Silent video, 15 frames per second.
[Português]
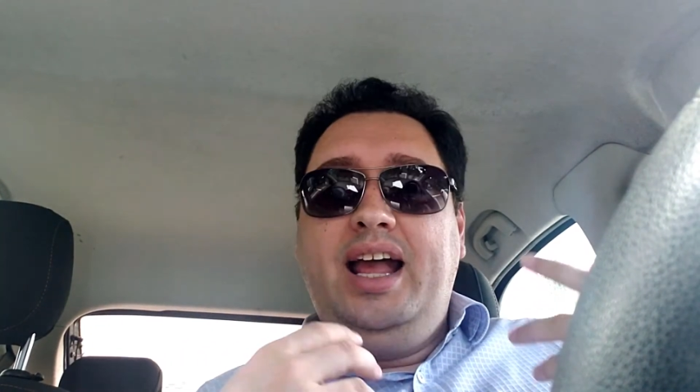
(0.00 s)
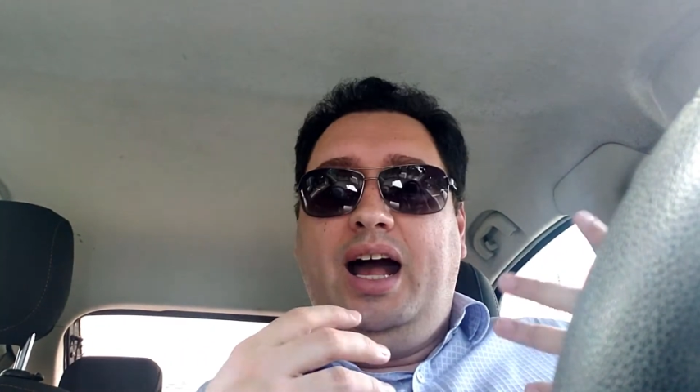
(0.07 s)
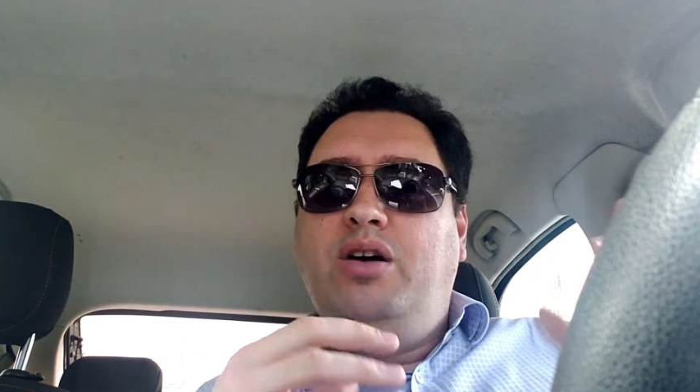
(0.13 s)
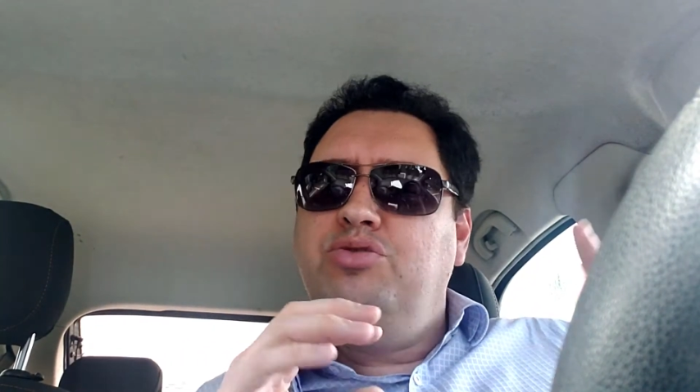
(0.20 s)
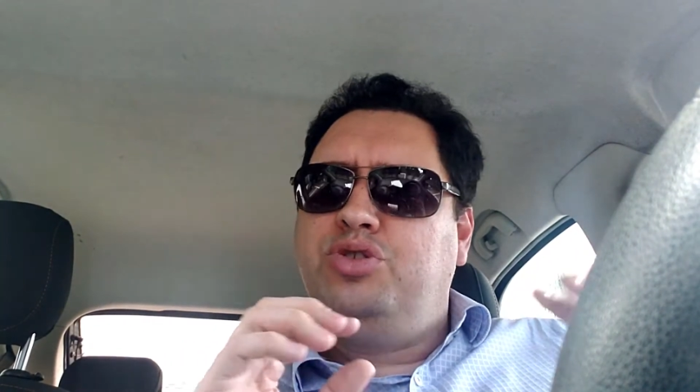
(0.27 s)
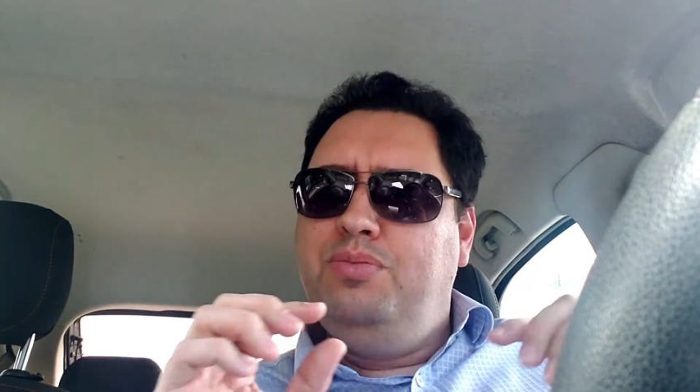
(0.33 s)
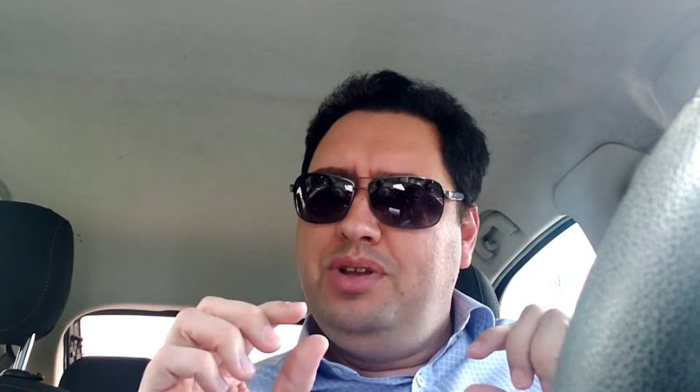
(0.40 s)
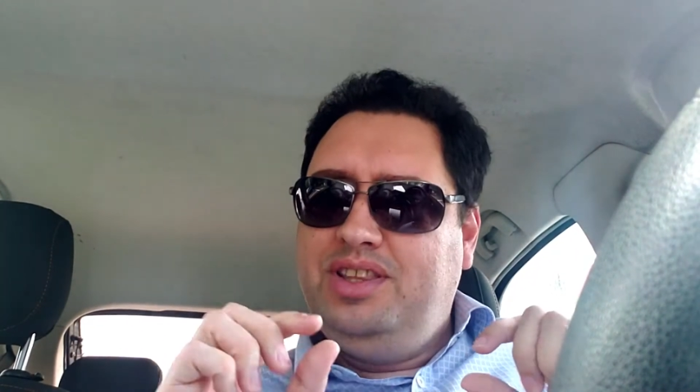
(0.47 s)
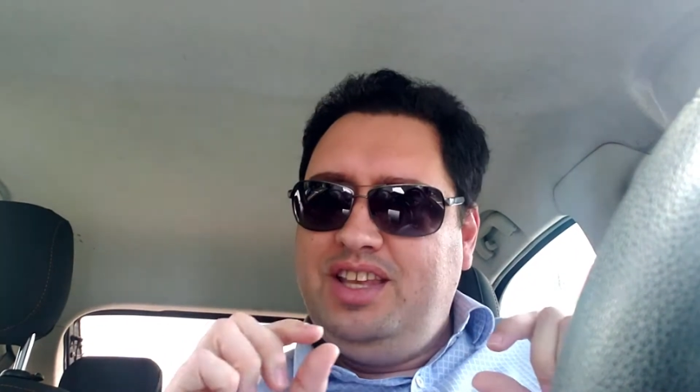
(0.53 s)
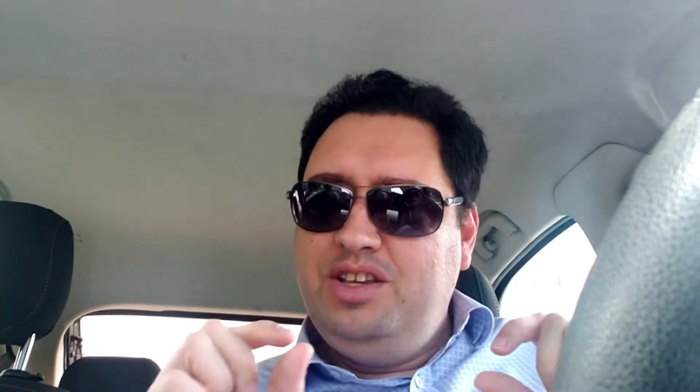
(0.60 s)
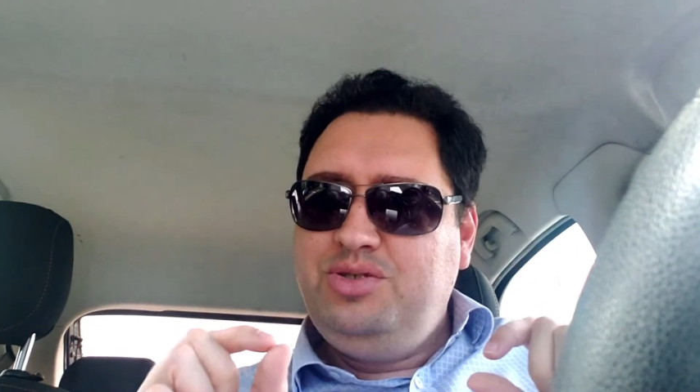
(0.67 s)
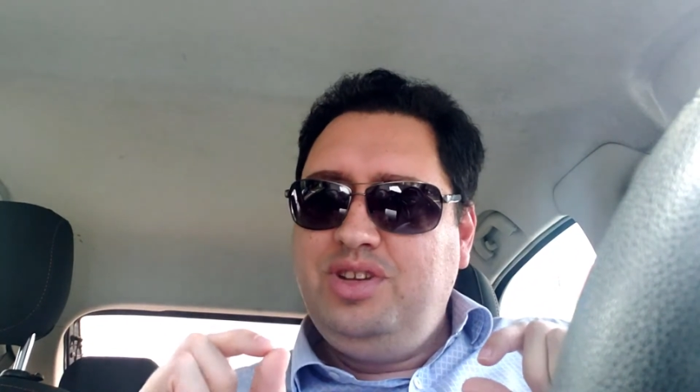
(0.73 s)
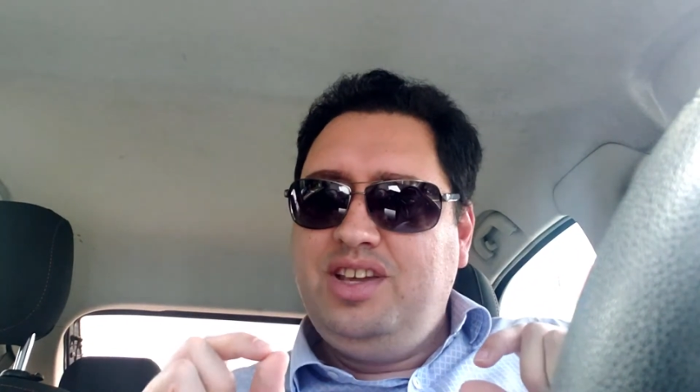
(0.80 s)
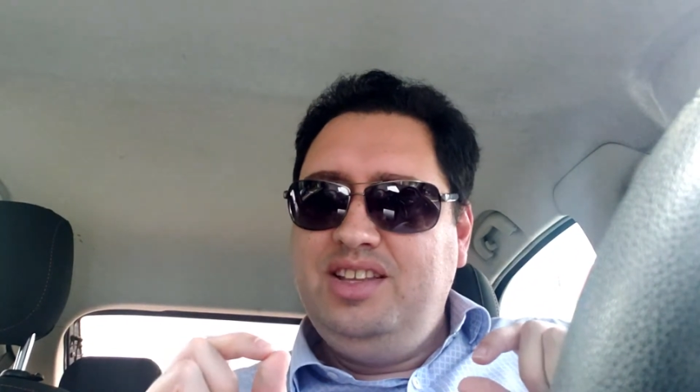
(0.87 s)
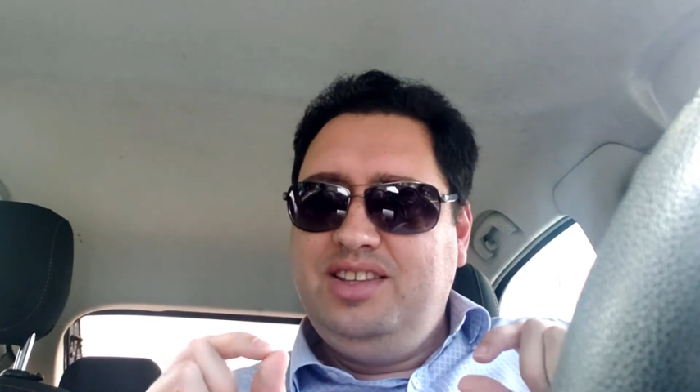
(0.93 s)
Há um
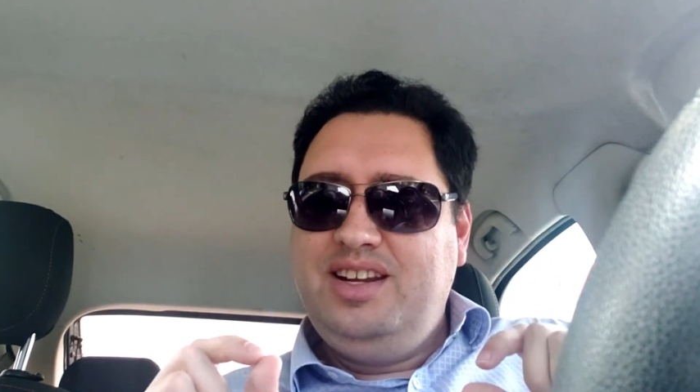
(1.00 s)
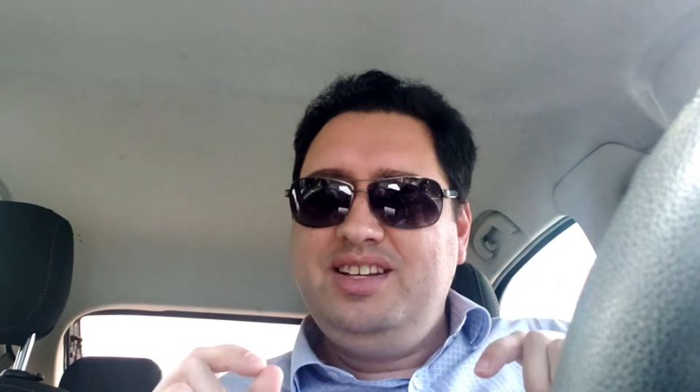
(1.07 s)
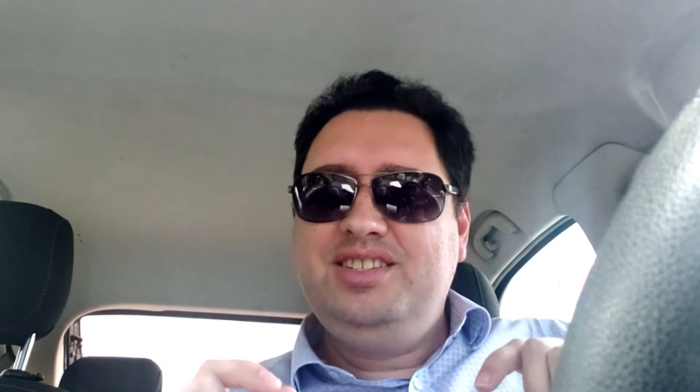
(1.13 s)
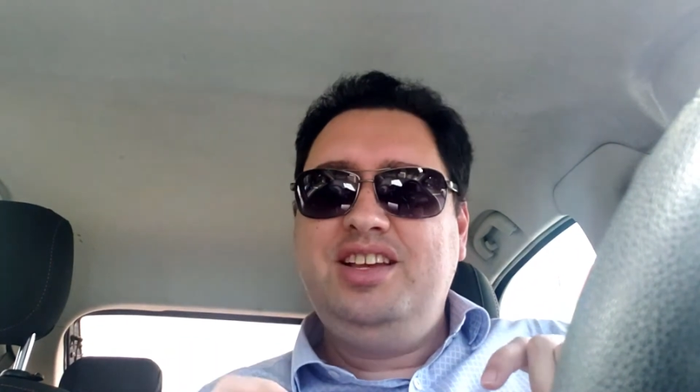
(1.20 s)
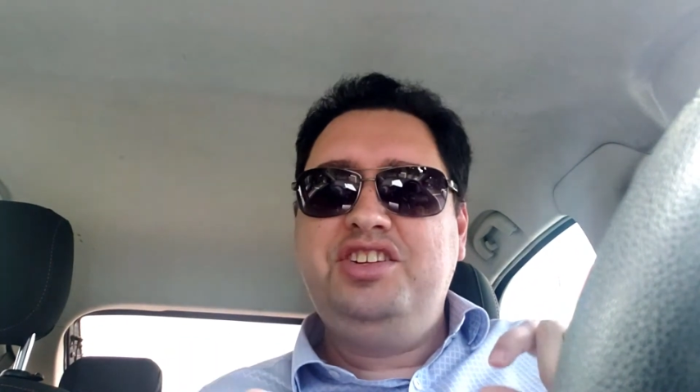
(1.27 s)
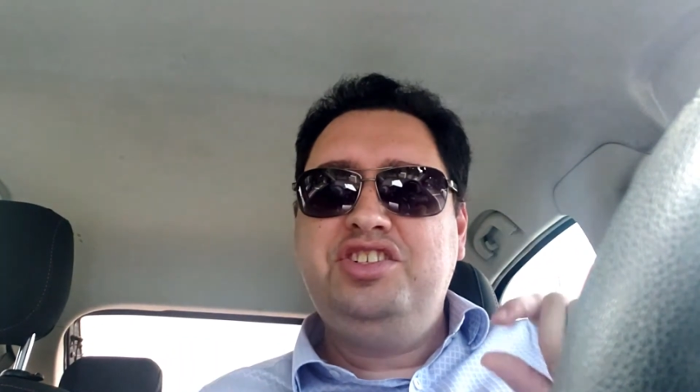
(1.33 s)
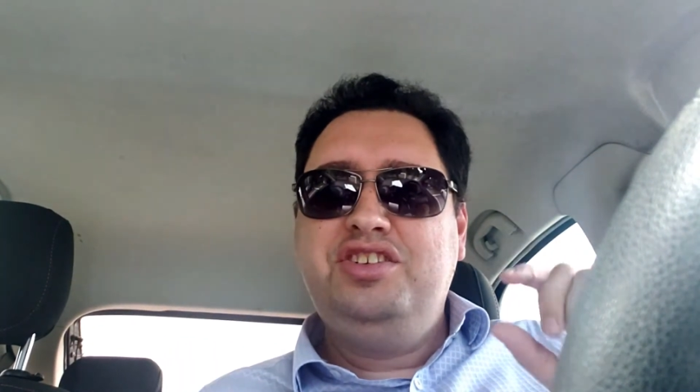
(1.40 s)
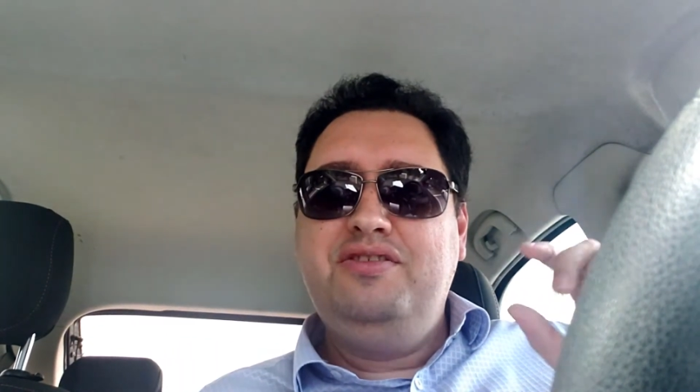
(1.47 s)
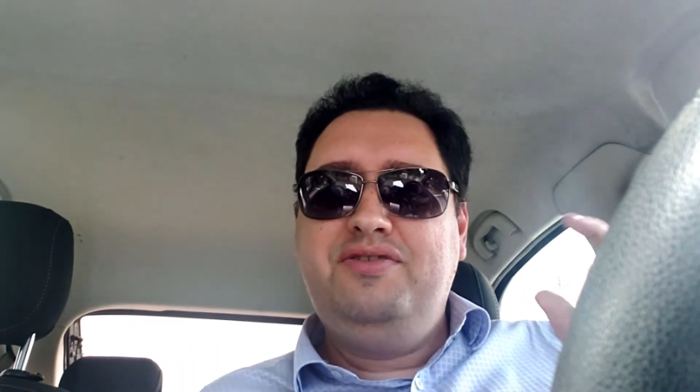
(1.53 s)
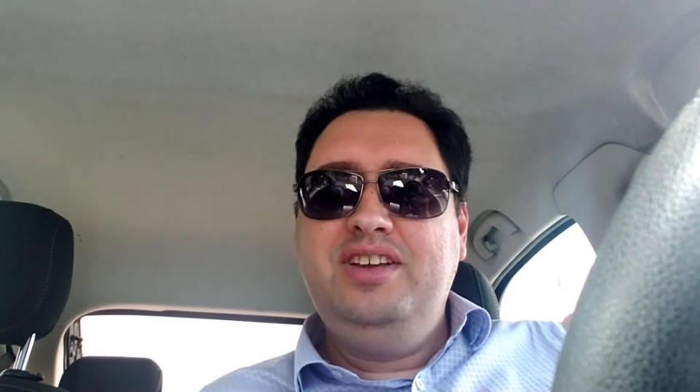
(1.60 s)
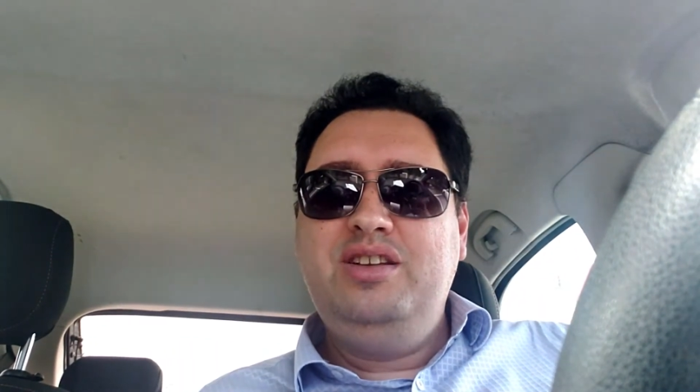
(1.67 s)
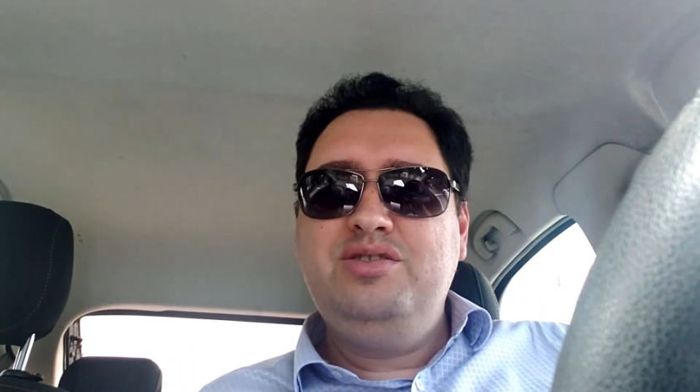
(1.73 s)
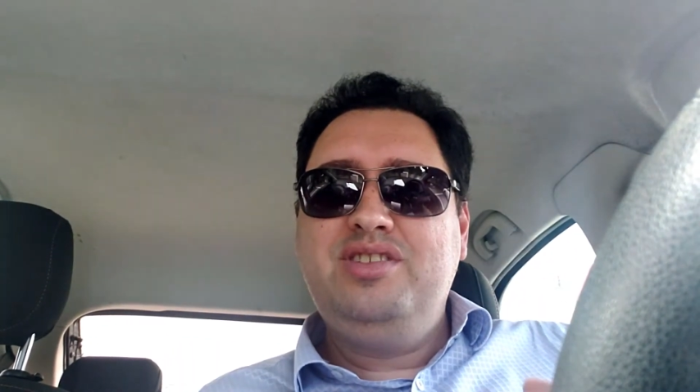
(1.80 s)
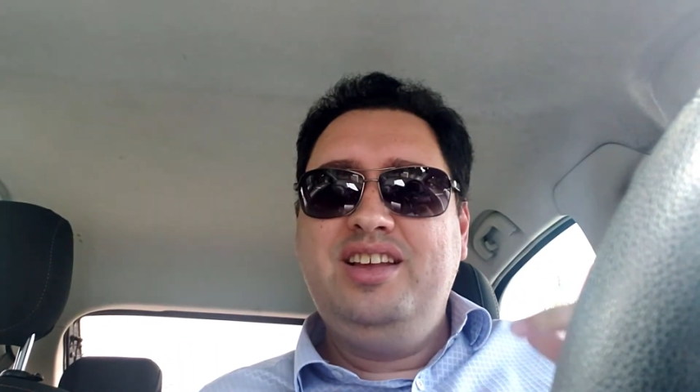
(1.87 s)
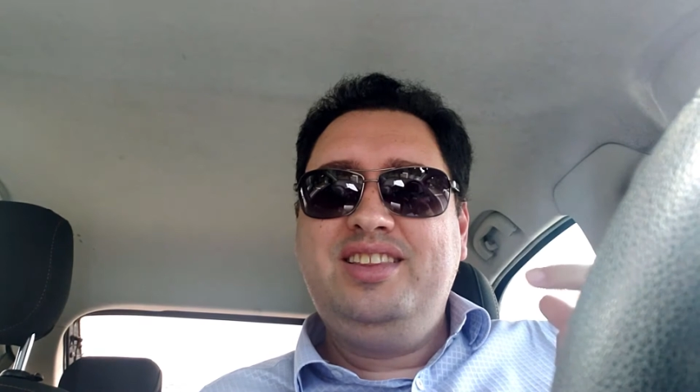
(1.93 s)
subtexto aqui interessante de
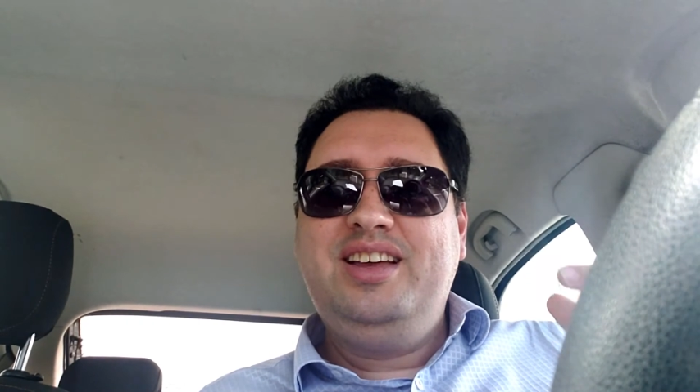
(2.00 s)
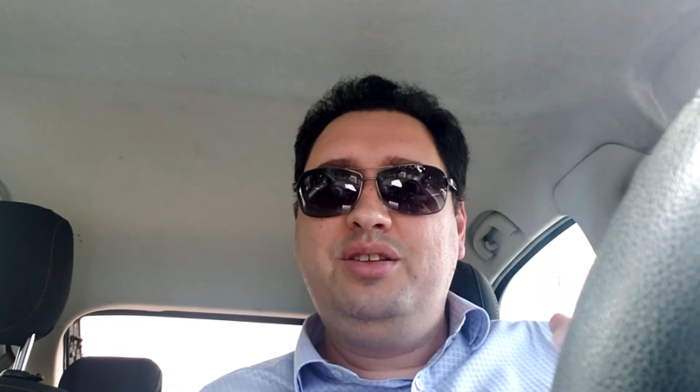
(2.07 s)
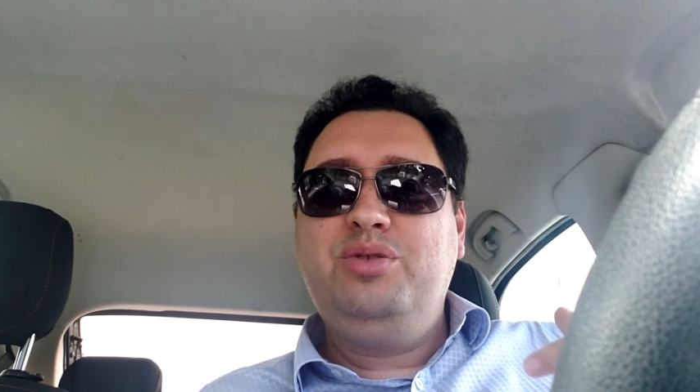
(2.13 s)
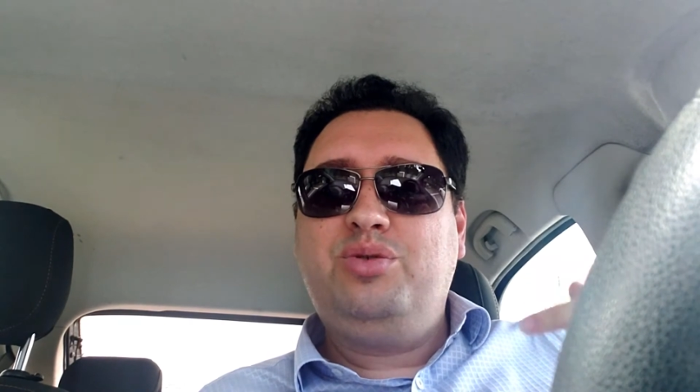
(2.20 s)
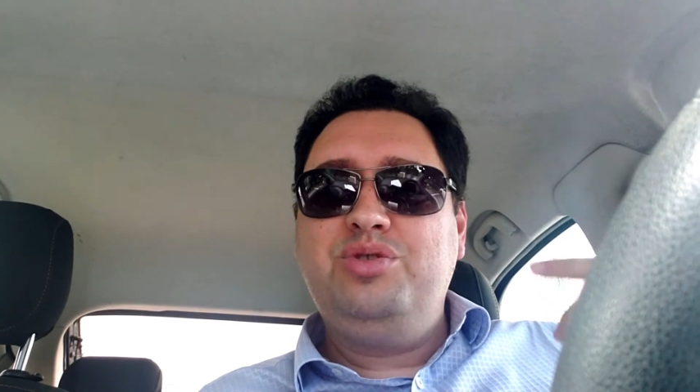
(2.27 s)
filhos lidando